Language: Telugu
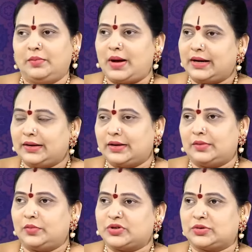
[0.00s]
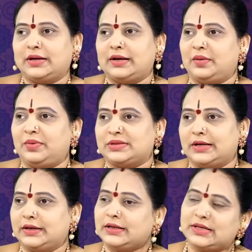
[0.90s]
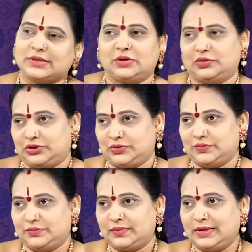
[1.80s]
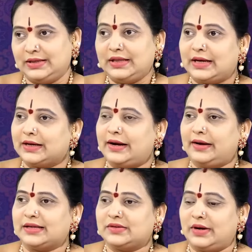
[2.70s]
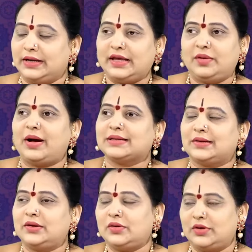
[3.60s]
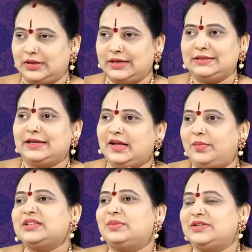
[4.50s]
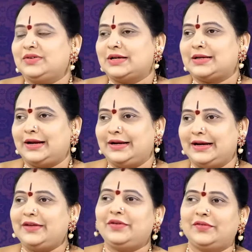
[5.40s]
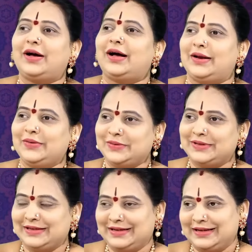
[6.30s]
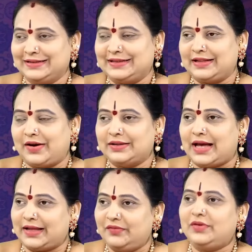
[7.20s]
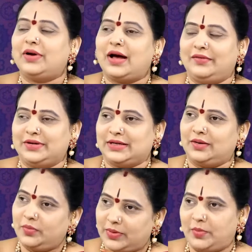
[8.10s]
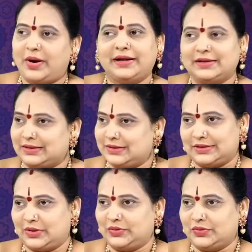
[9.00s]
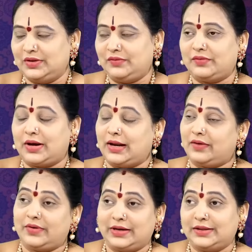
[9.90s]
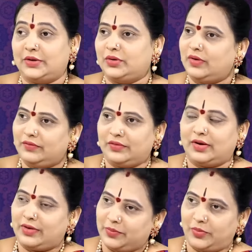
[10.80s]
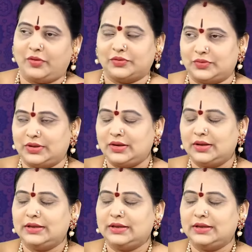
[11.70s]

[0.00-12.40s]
బాగా పుష్కలంగా కనిపిస్తుంది కనుక చేసుకోవచ్చు ఇది కర్కాట రాశి వాళ్ళకి ఈ మాసంలో జరిగే మంచి మంచి విశేషాలు ఏంటంటే వివాహాలు తర్వాత అది వివాహ విషయంలో బ్రహ్మాండంగా జరుగుతుంది వివాహాలు అవ్వట్లేదు అనుకున్న వాళ్ళు వివాహం అయిపోవడం అవుతుంది